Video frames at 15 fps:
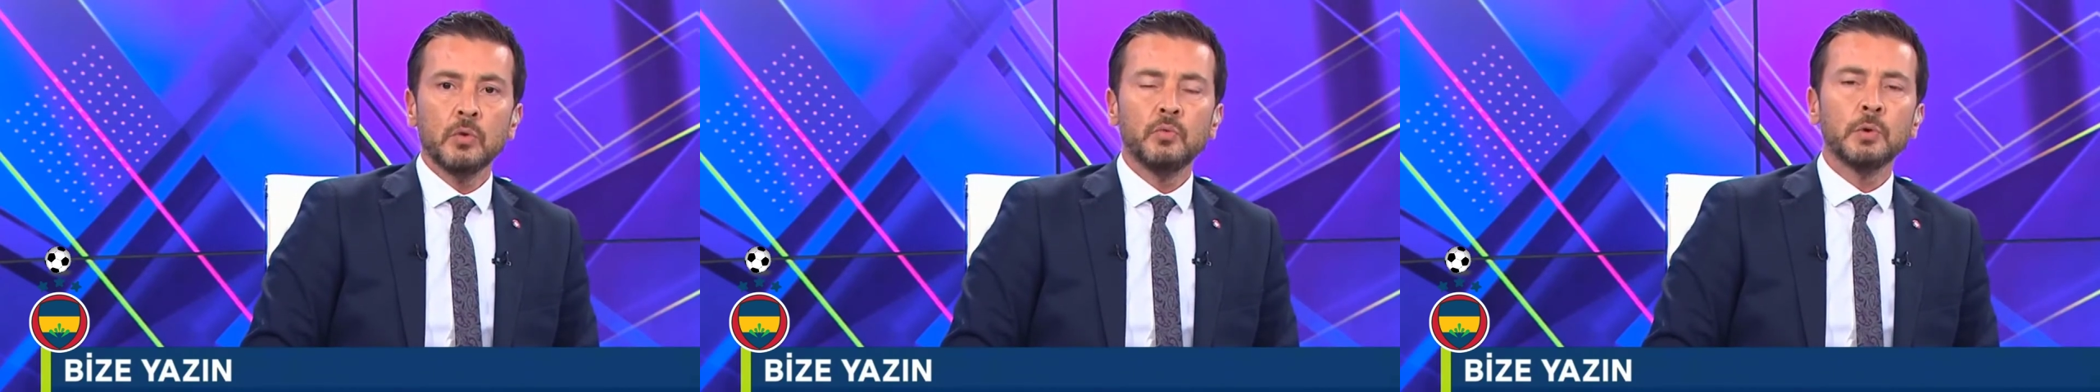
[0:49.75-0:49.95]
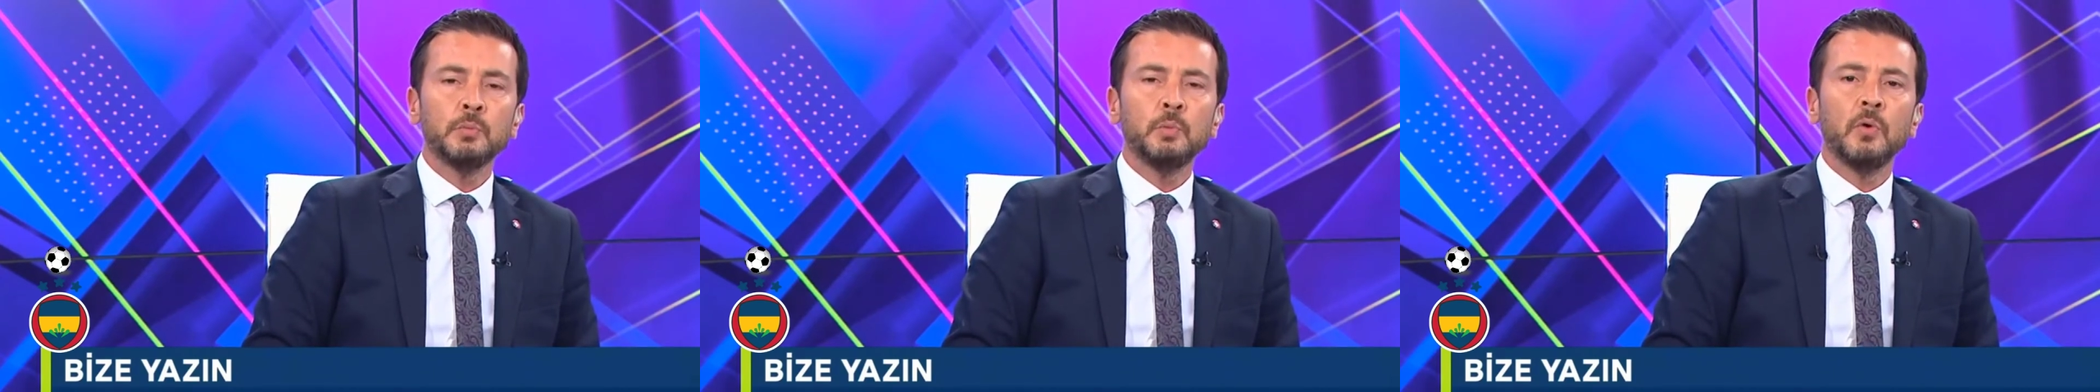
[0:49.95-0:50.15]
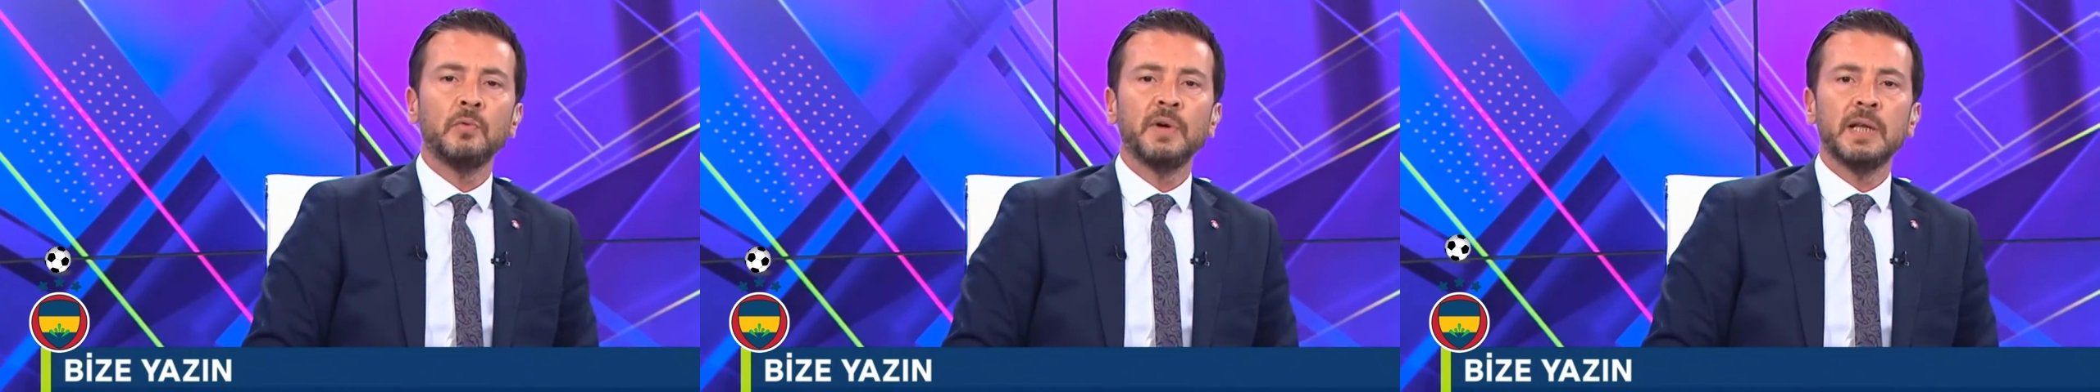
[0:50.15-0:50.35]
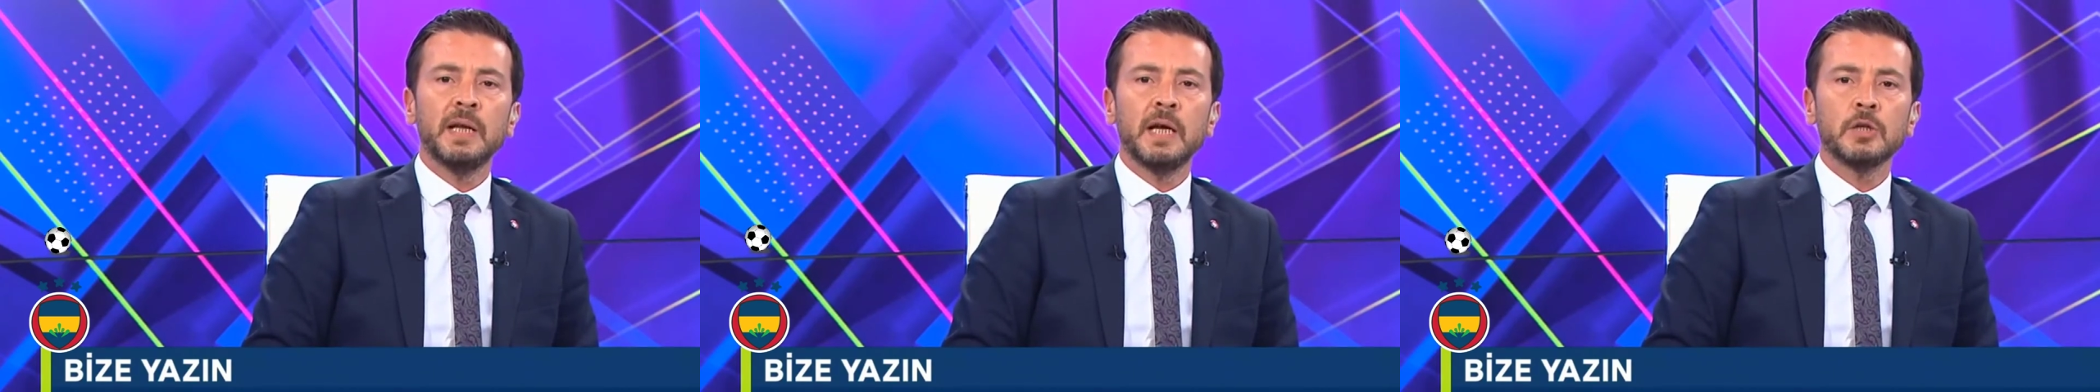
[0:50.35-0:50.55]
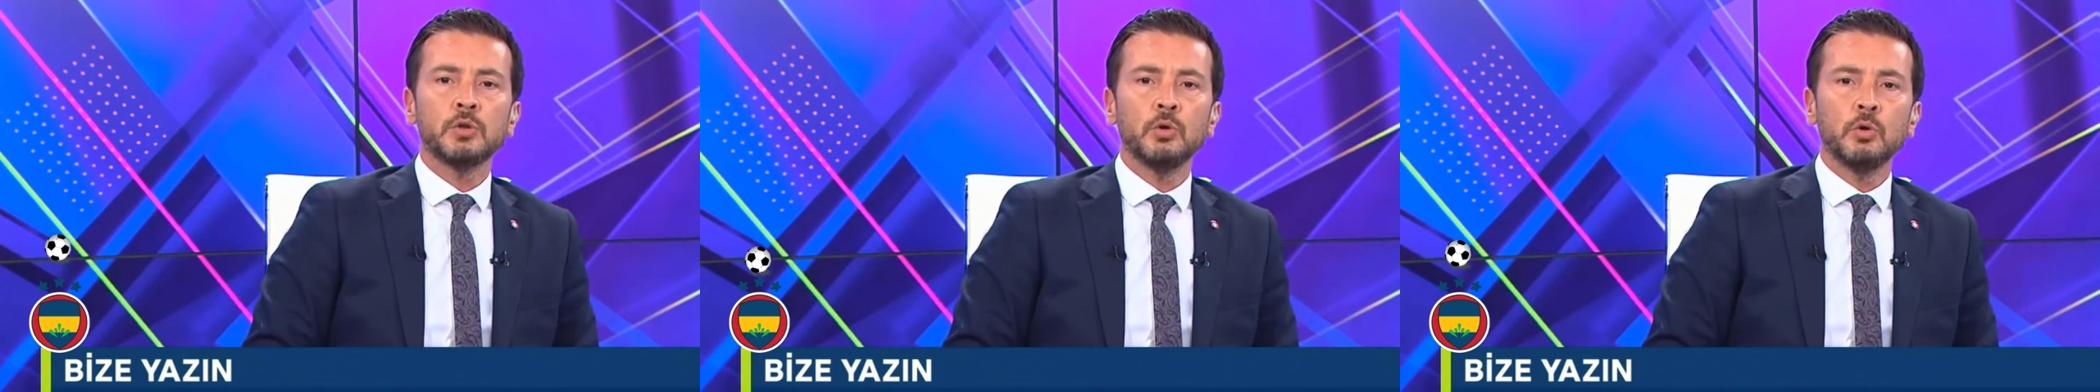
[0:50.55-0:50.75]
Futbol
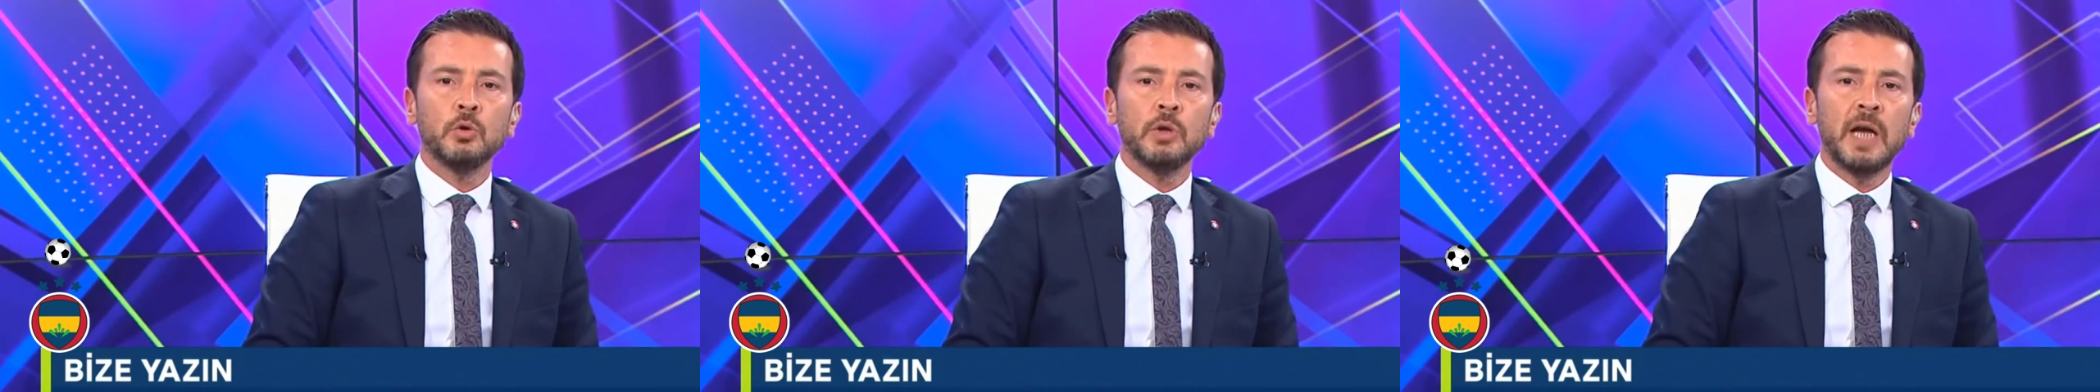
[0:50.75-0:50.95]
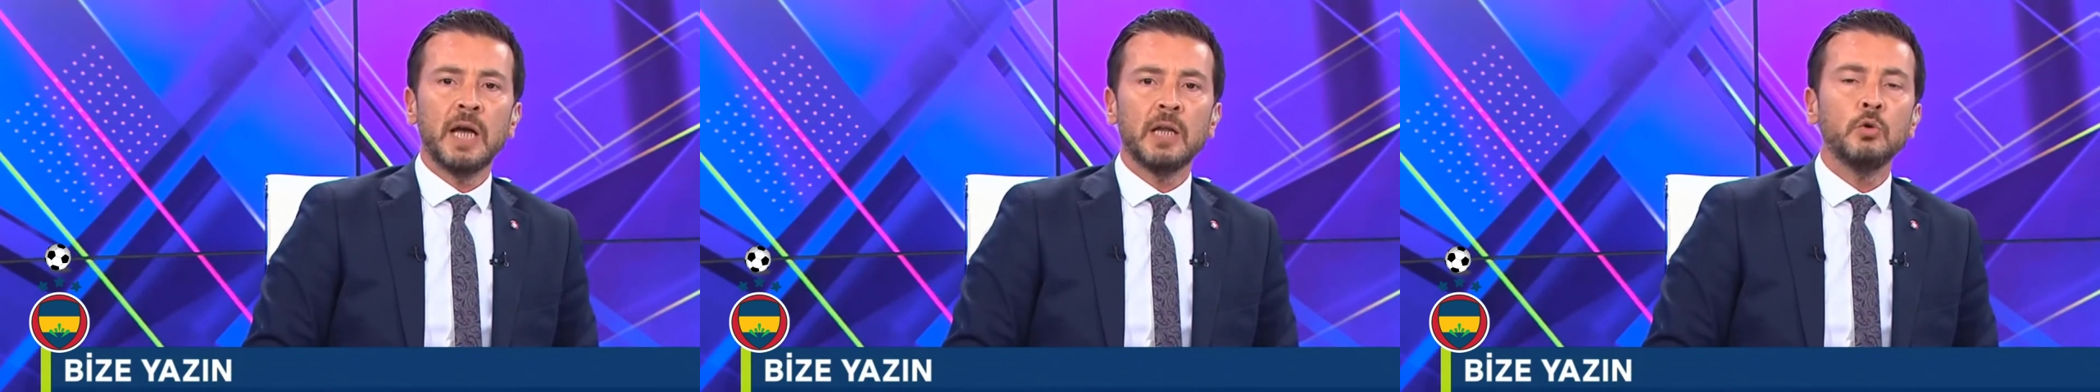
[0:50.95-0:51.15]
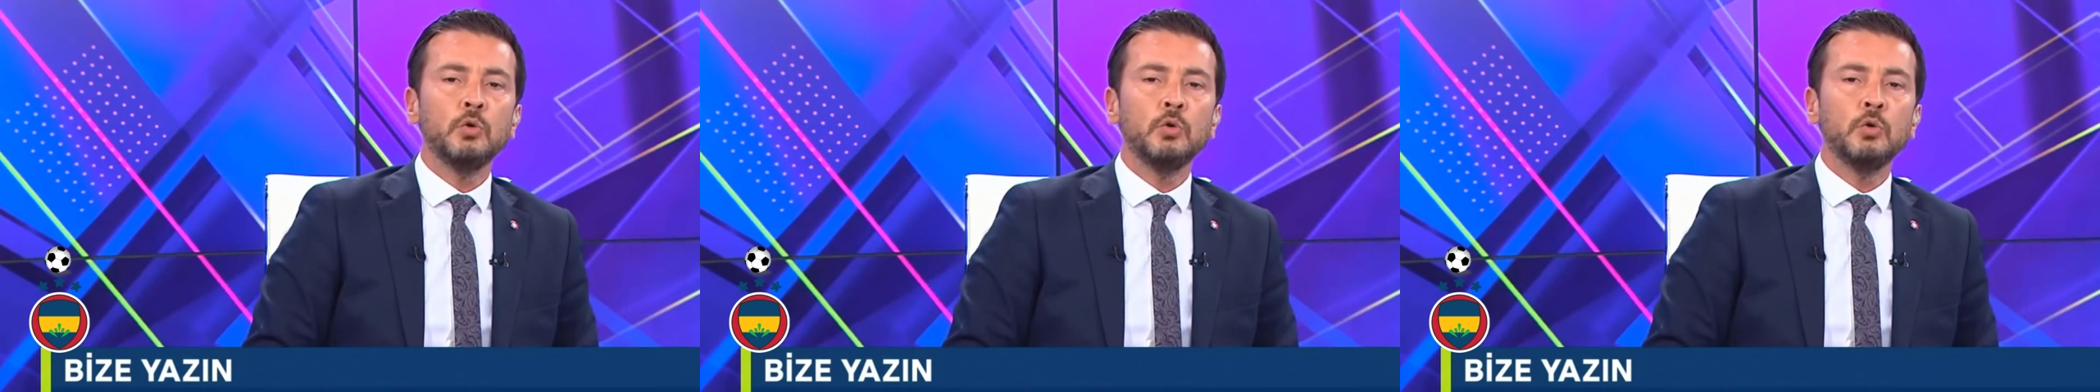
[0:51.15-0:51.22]
Federasyonu'ndan